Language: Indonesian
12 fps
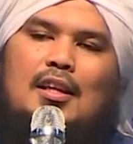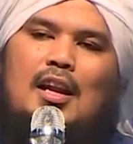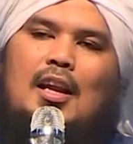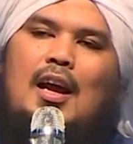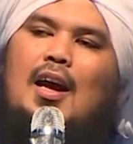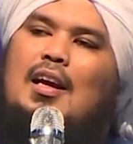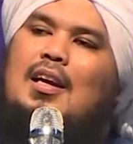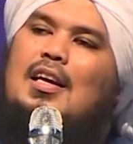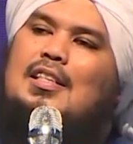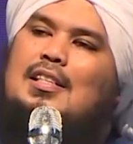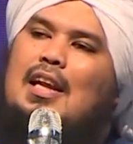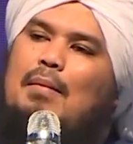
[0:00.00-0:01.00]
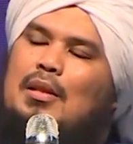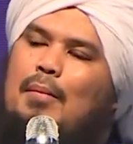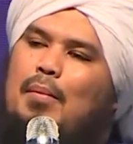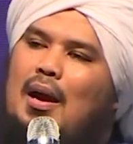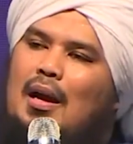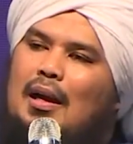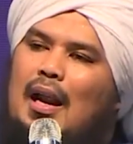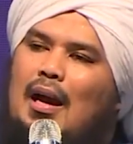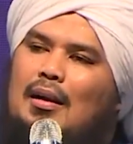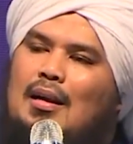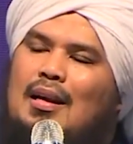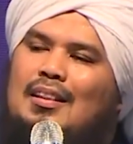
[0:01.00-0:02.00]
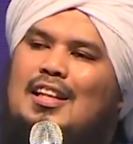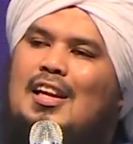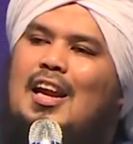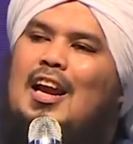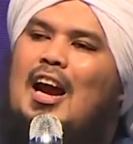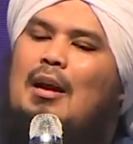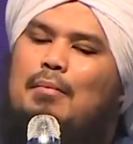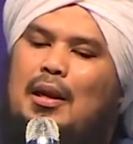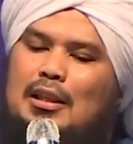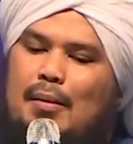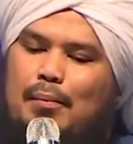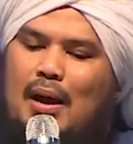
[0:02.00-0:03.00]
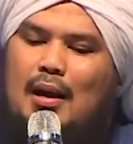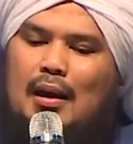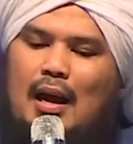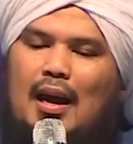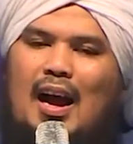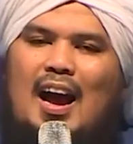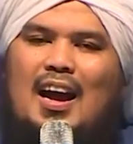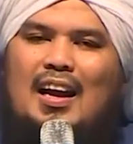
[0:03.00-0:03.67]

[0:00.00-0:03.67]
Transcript: tidak ada Islam tanpa akhlak, tidak ada amal tanpa akhlak.